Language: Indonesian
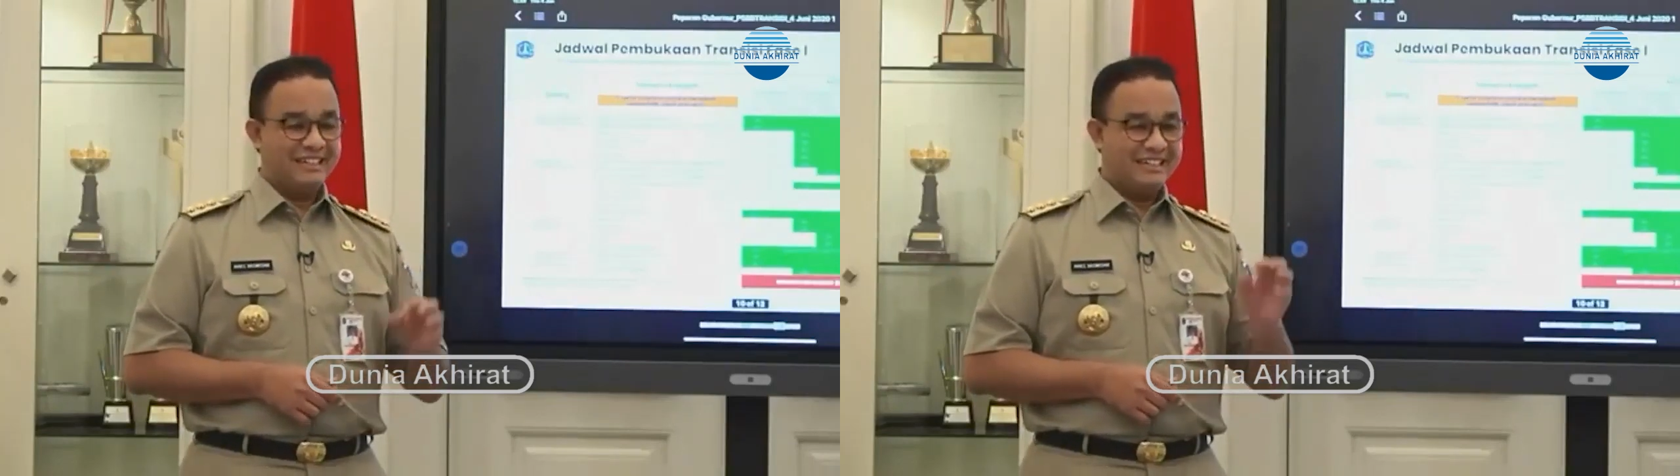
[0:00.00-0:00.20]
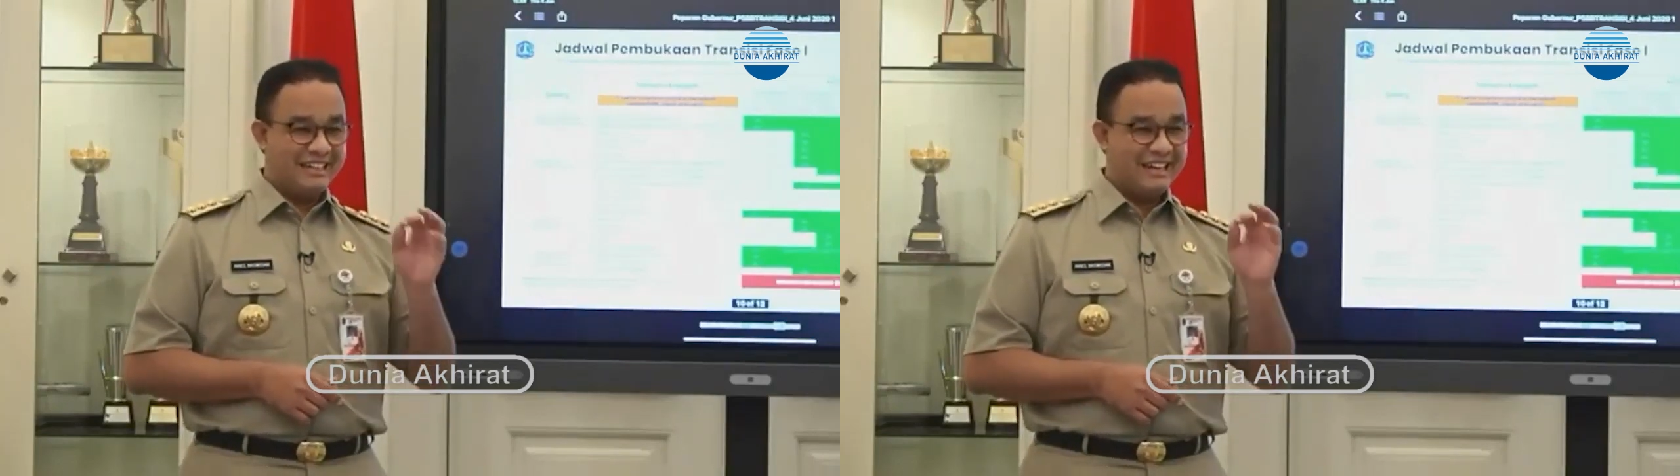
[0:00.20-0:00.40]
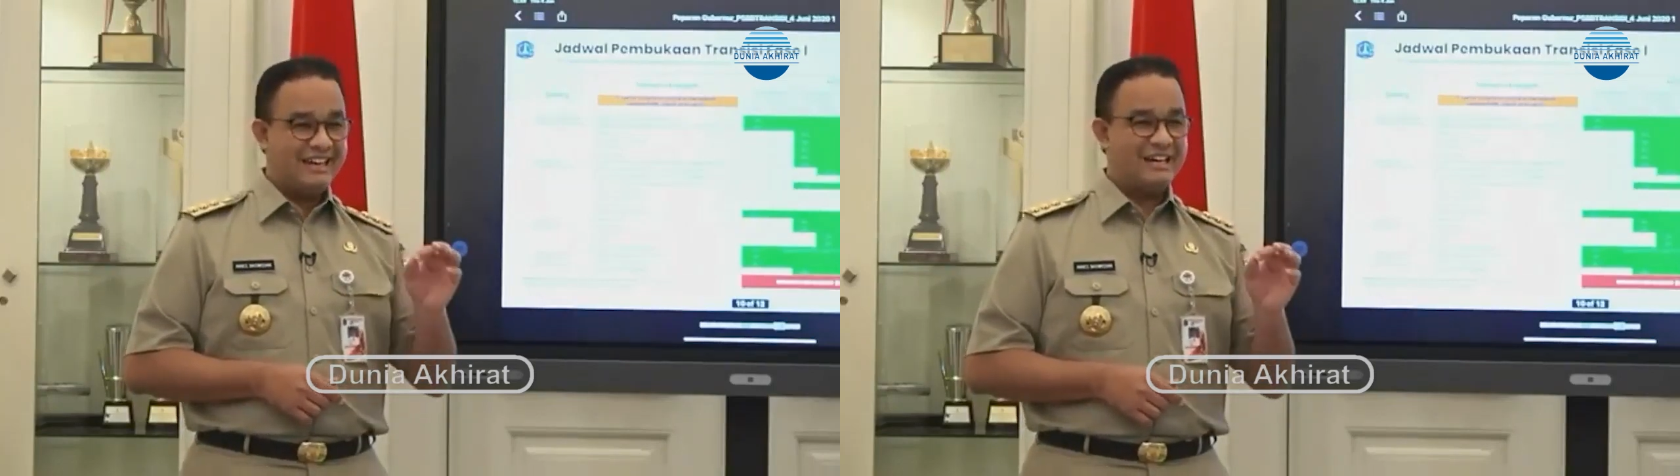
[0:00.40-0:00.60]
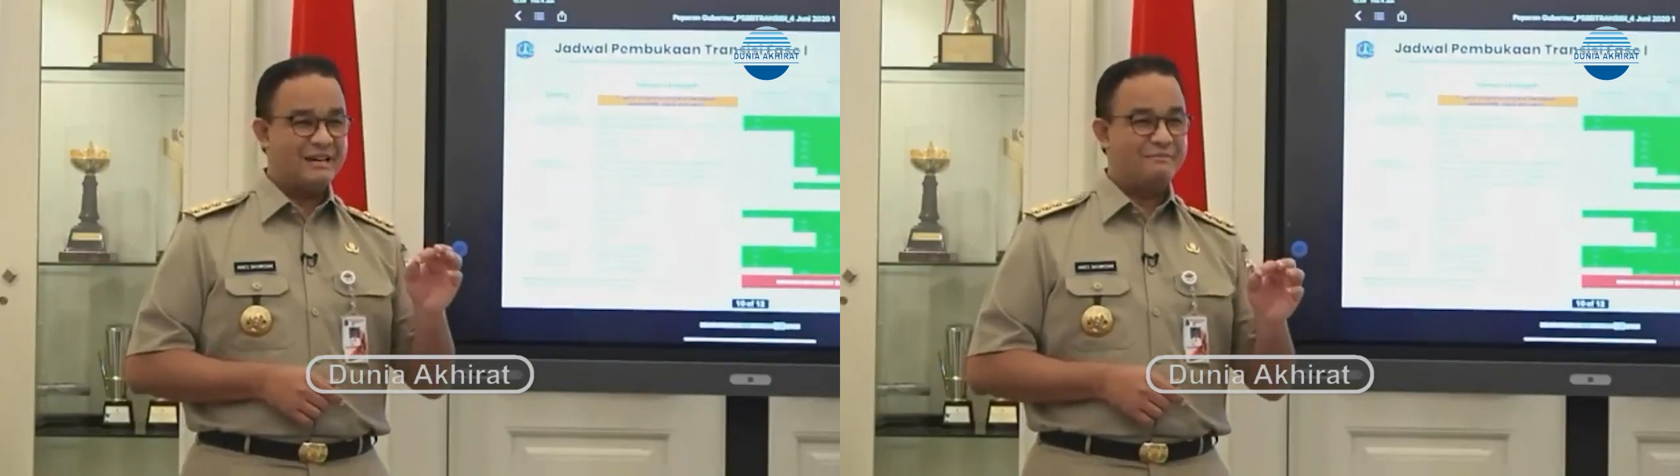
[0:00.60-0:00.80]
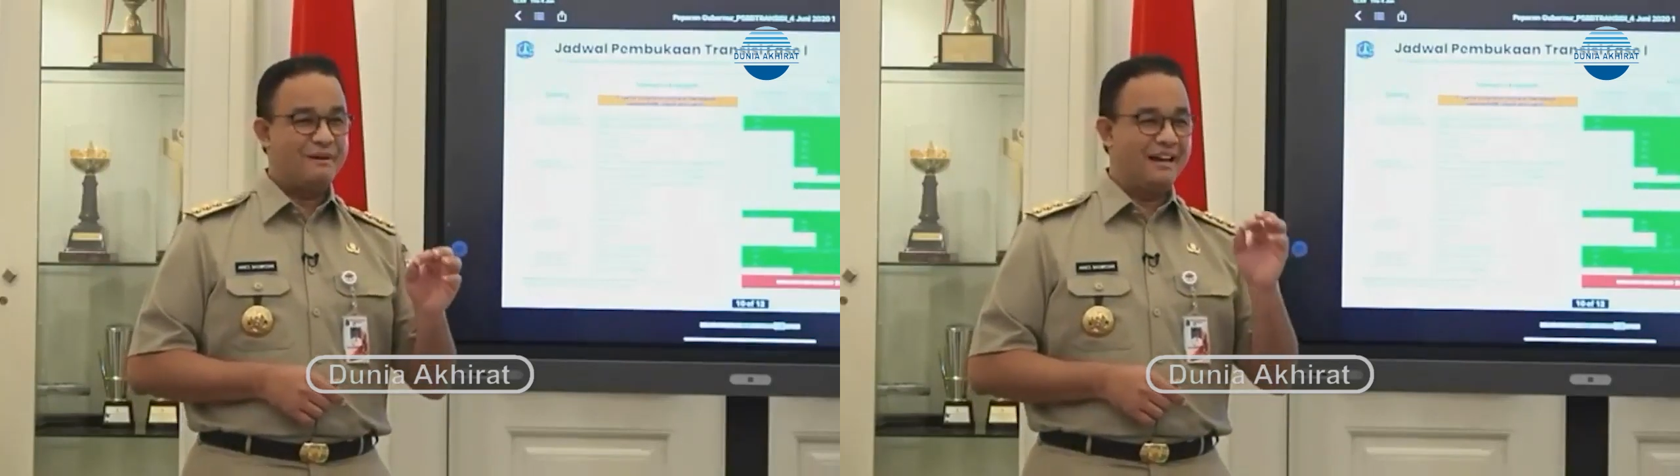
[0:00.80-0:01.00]
inilah
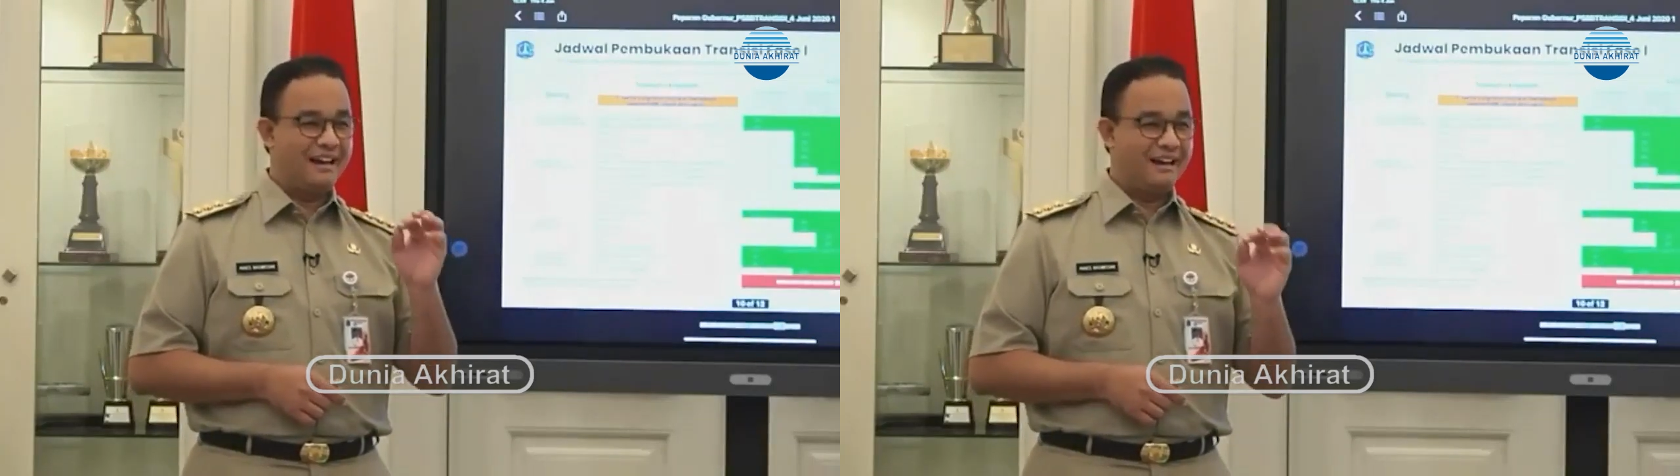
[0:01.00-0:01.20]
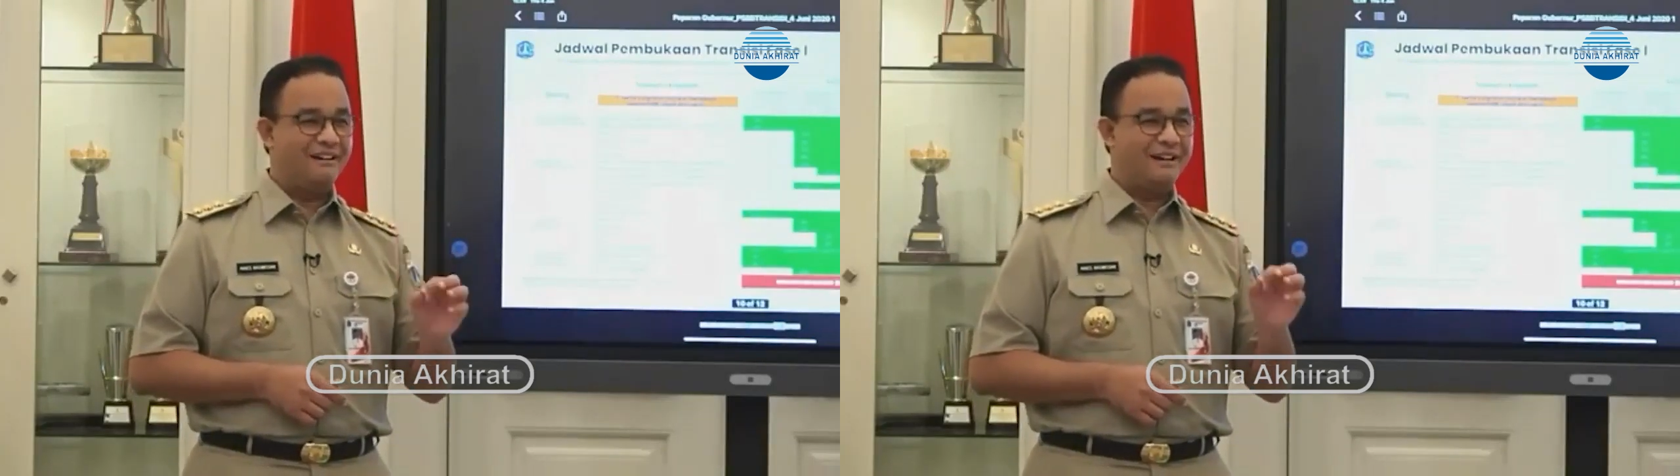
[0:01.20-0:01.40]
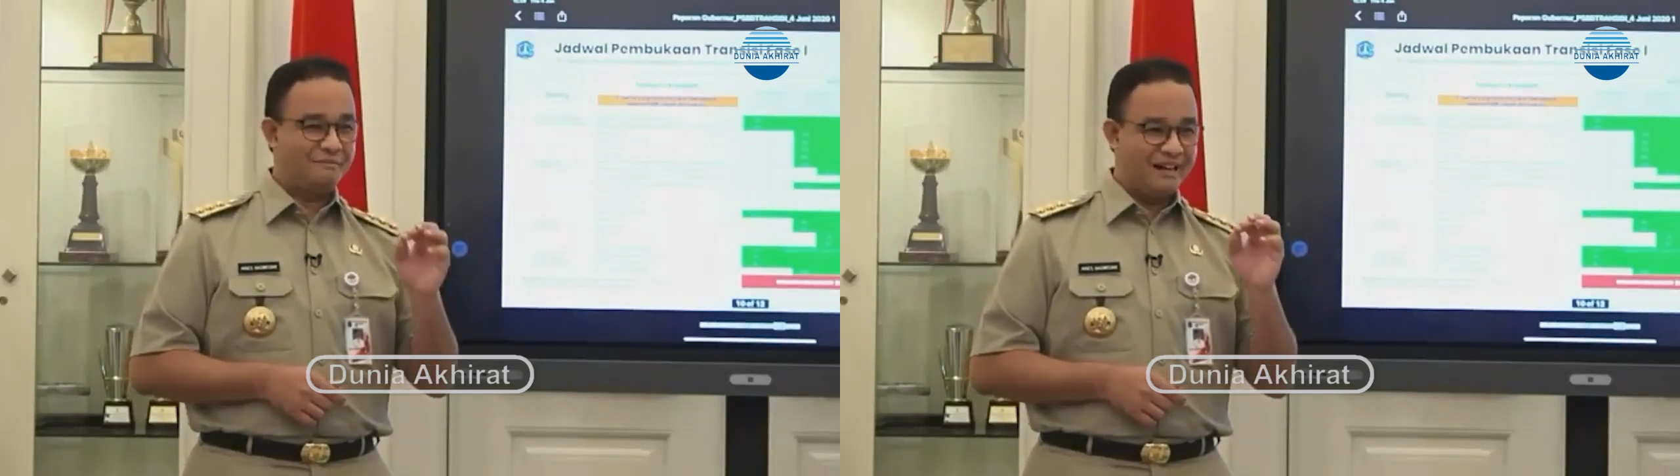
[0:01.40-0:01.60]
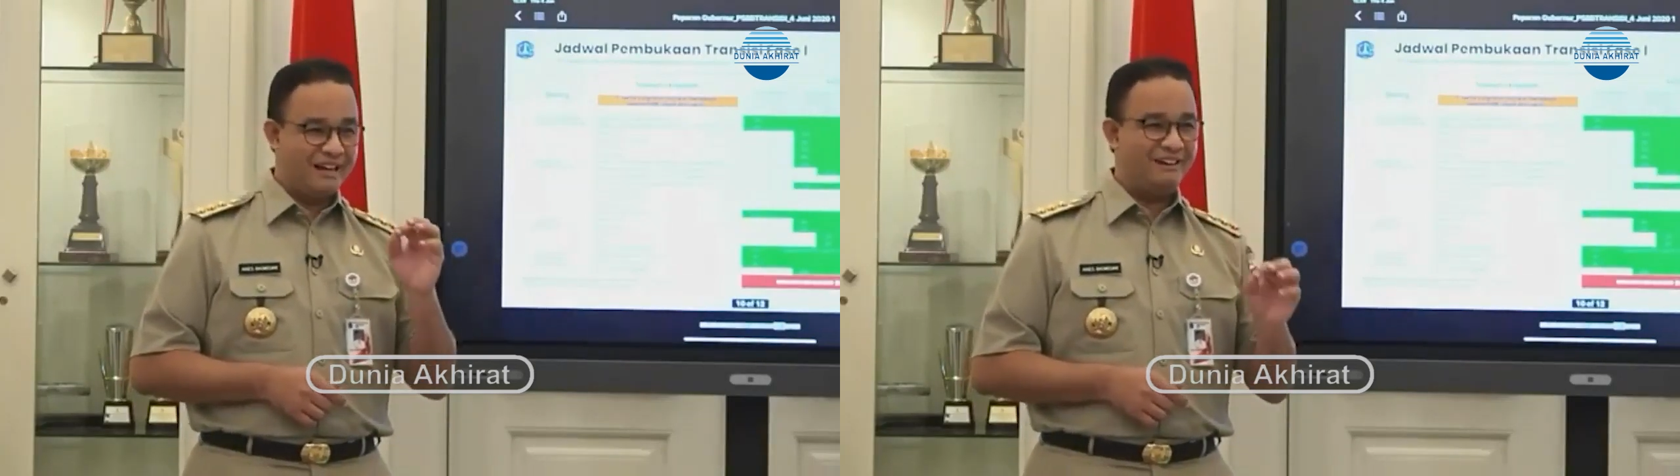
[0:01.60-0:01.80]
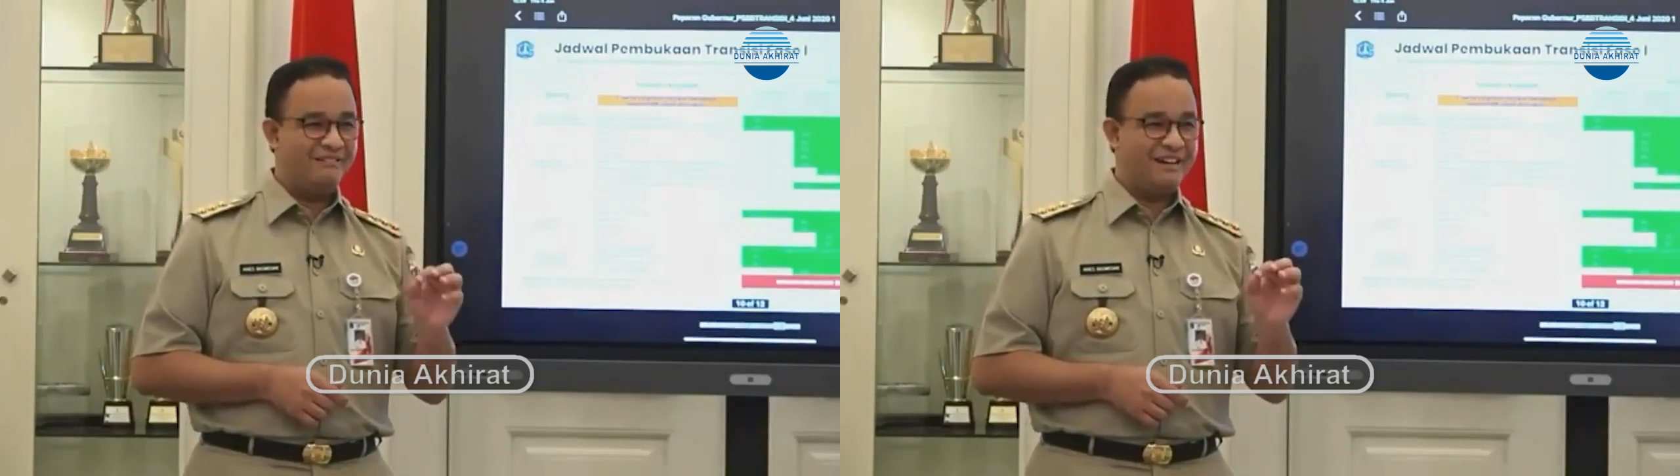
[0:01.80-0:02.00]

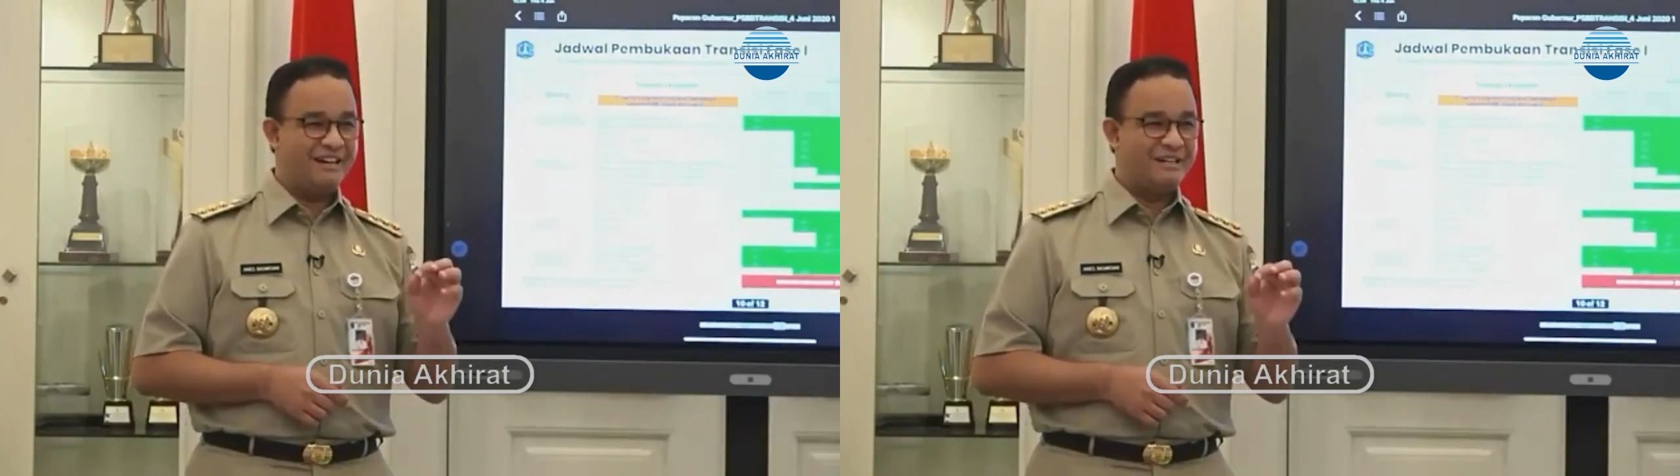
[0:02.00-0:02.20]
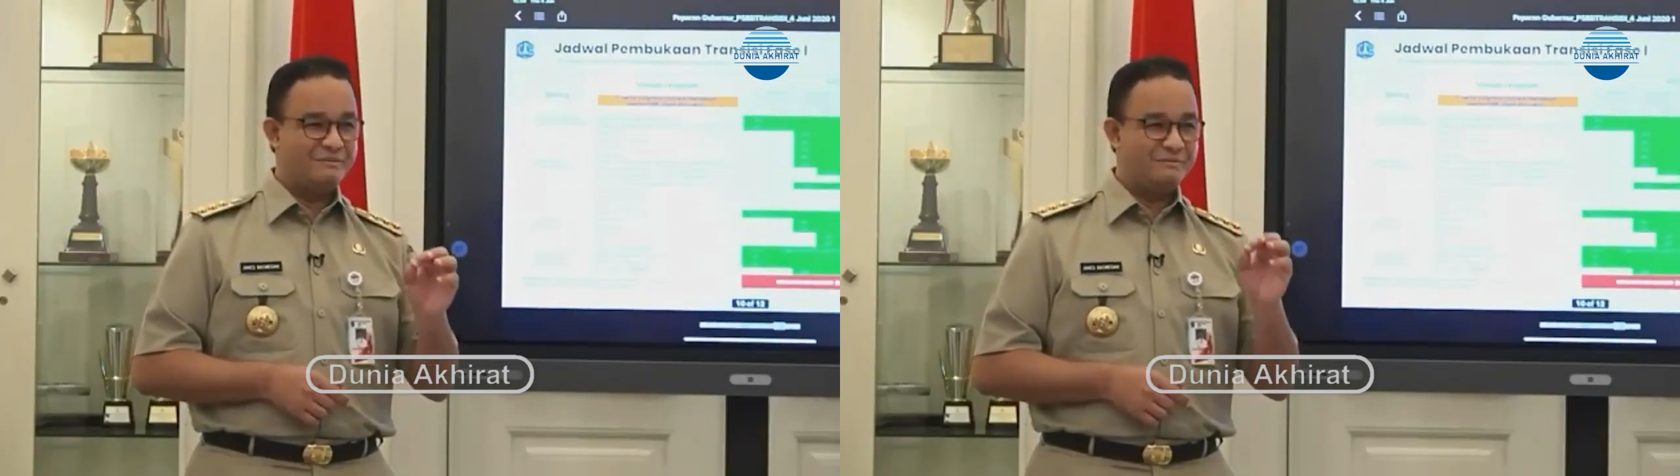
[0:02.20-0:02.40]
pahlawan-pahlawan